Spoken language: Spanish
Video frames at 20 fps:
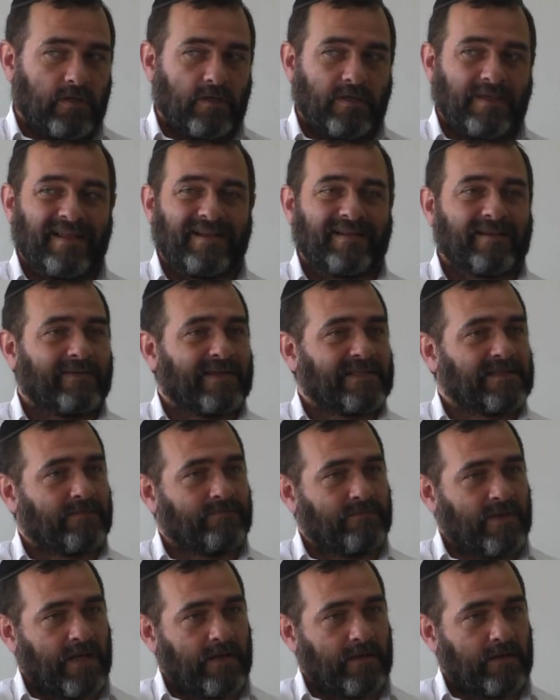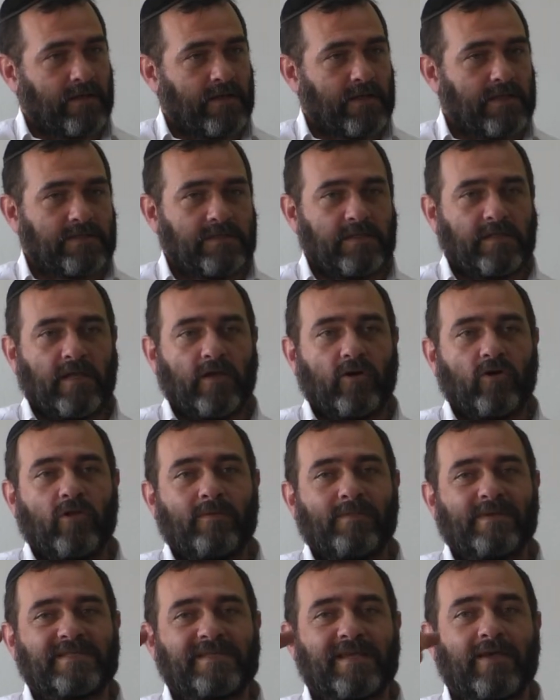Y al revés también. Si tengo
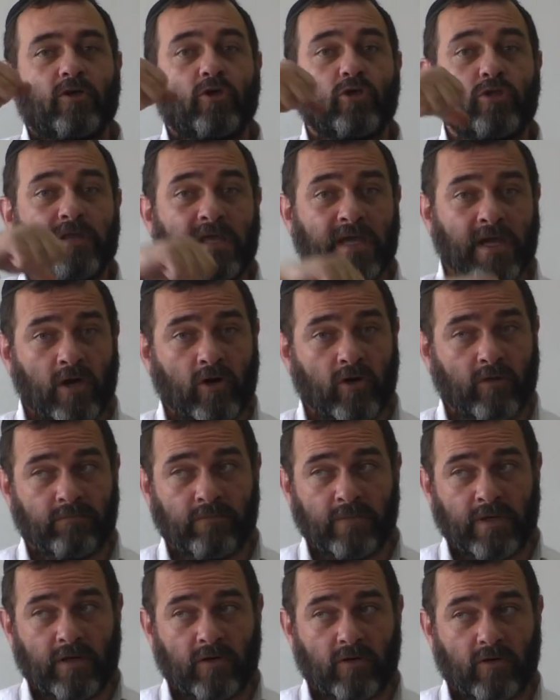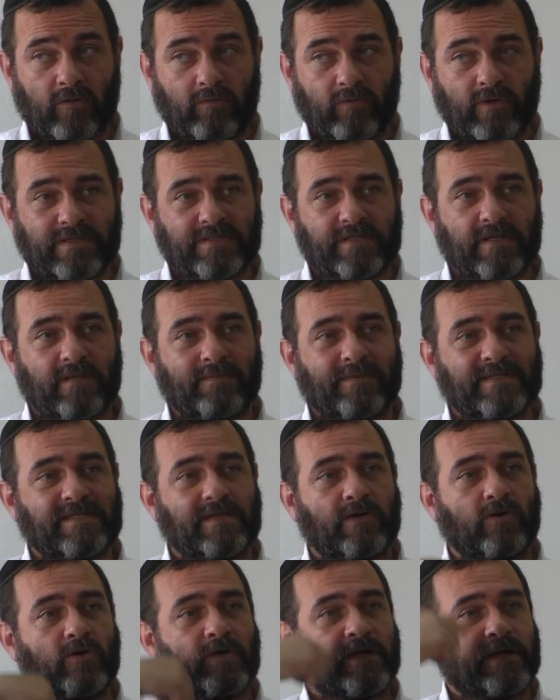demasiado Din conmigo, voy a hacer
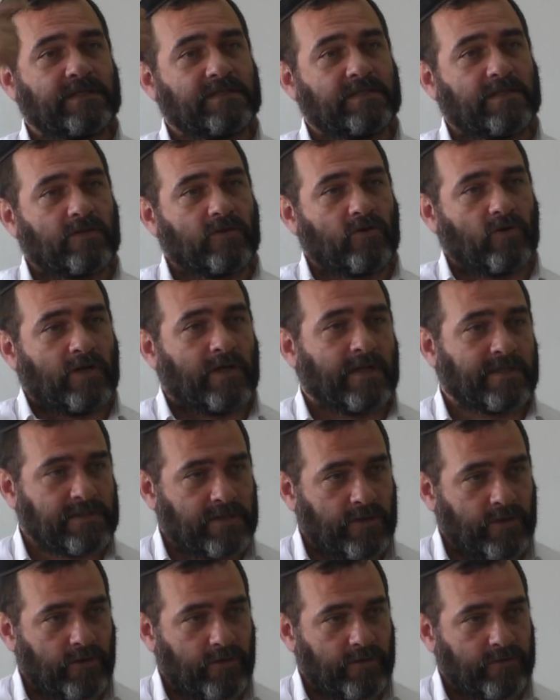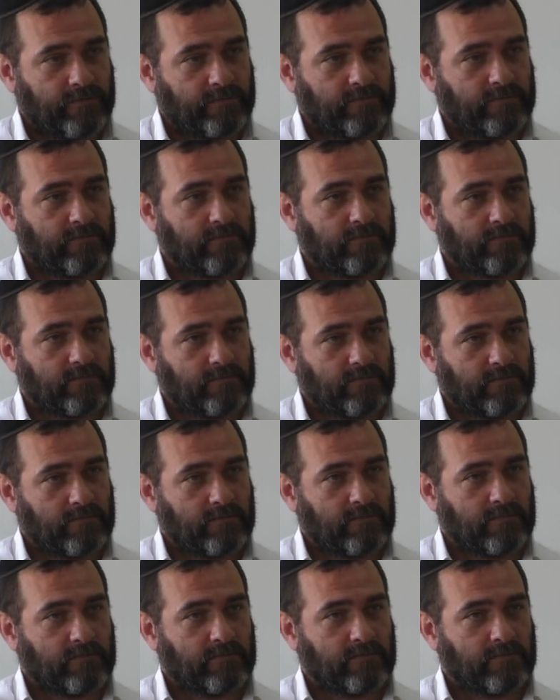demasiado Geset con el exterior.
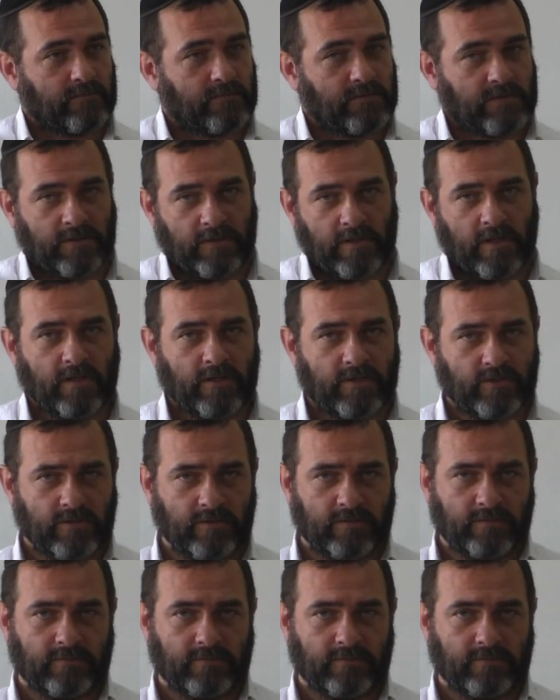¿Se entiende eso?